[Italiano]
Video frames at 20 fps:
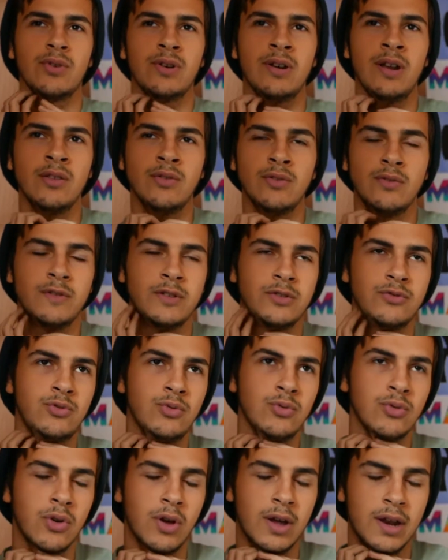tornato vi
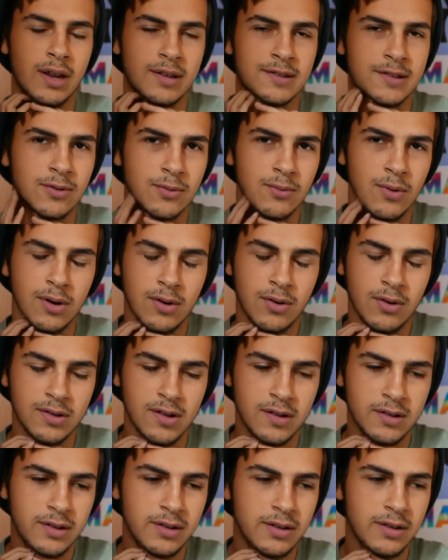giuro era stato
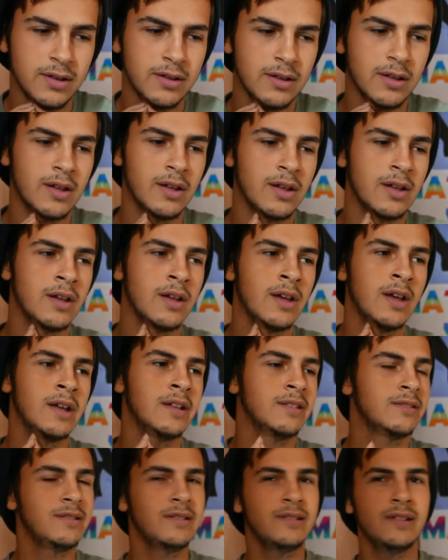qualcosa di,
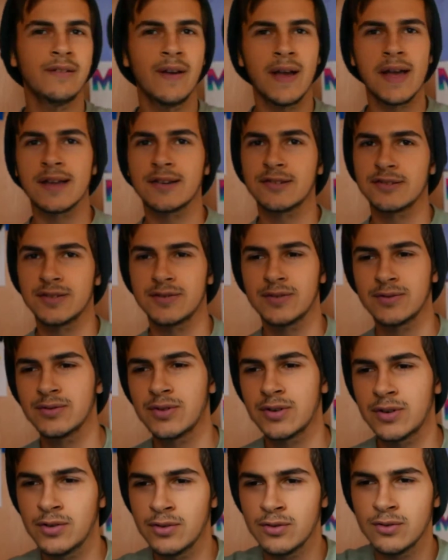di diverso, sono
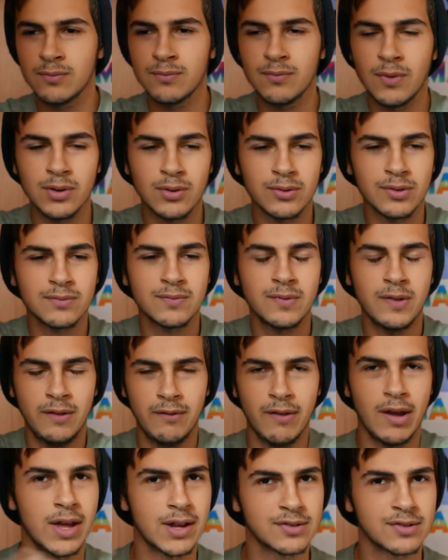tornato in un modo
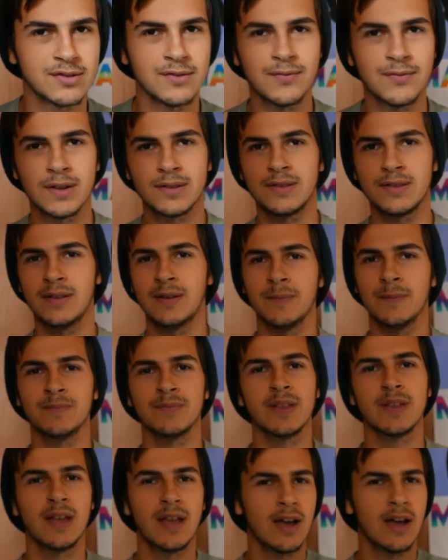diverso, infatti
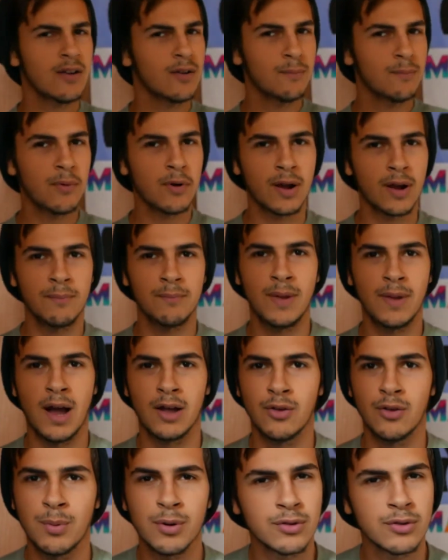era un po'
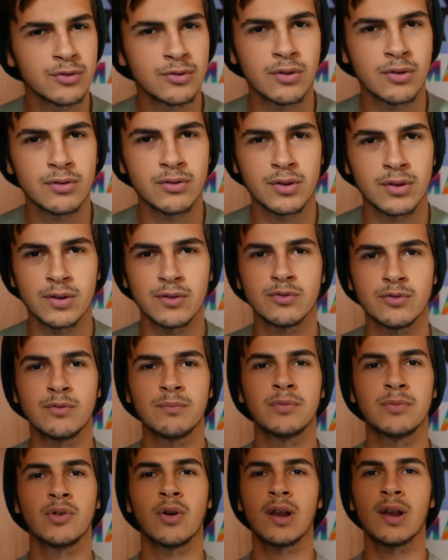cambiato, però sono ritornato
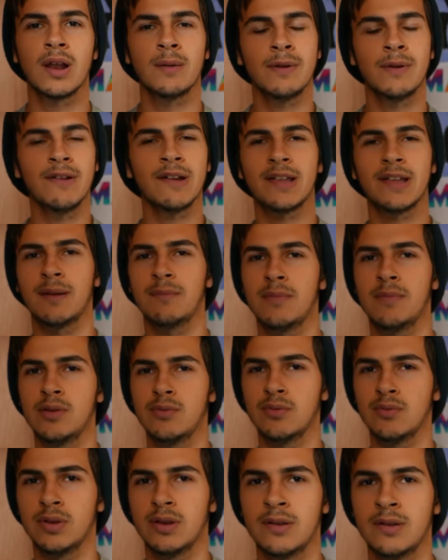subito alle mie vecchie
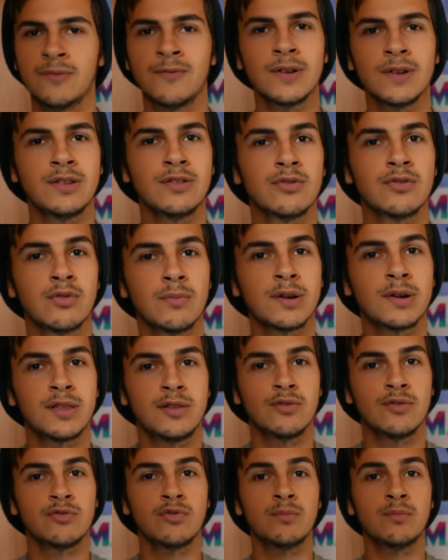abitudini. Infatti sono
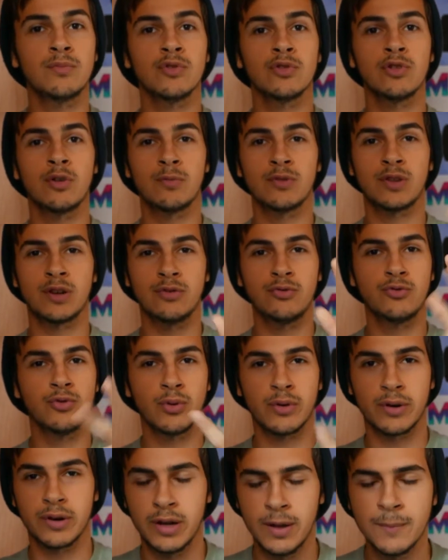partito subito dopo tre
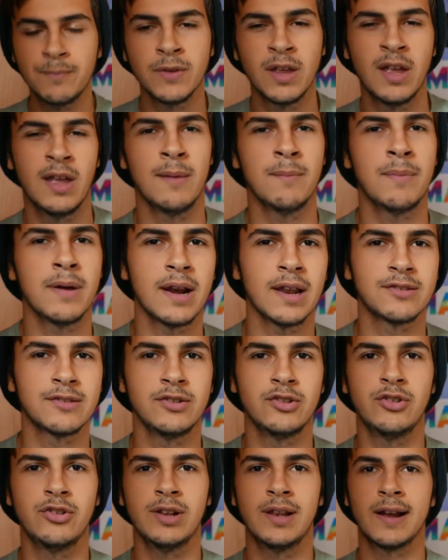giorni per la
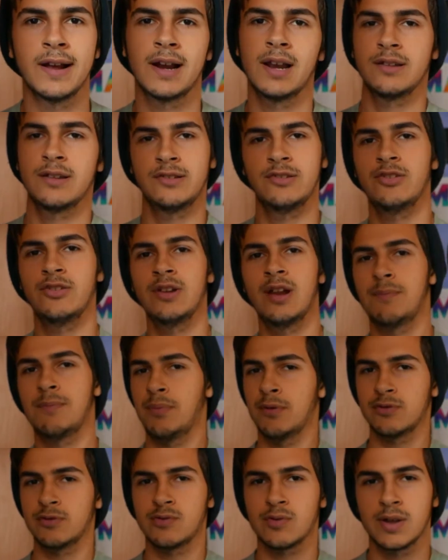Sicilia, che la Sicilia è il
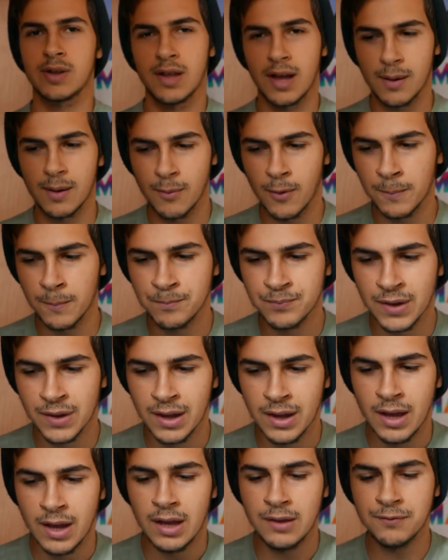posto che amo.
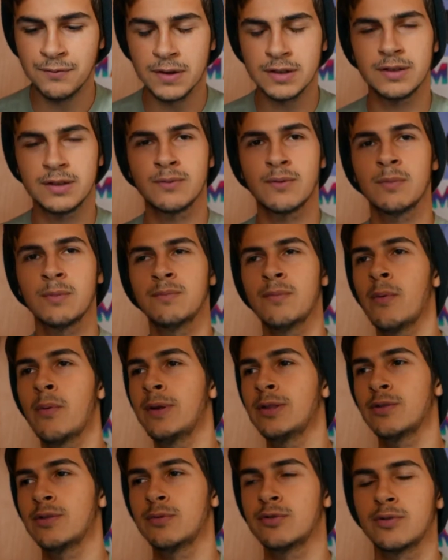E infatti in quel
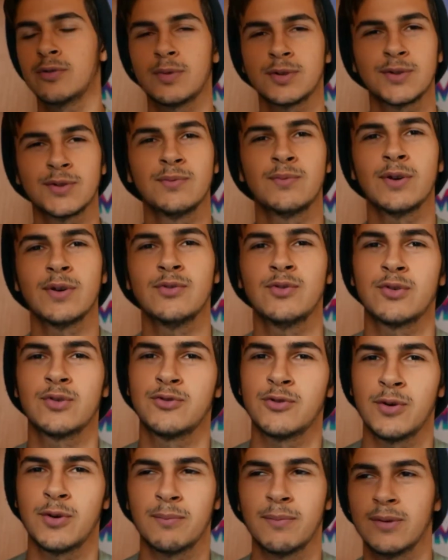momento mi sono portato pure
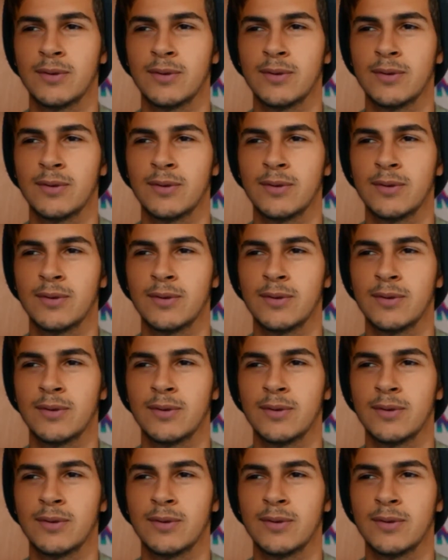Giorgio con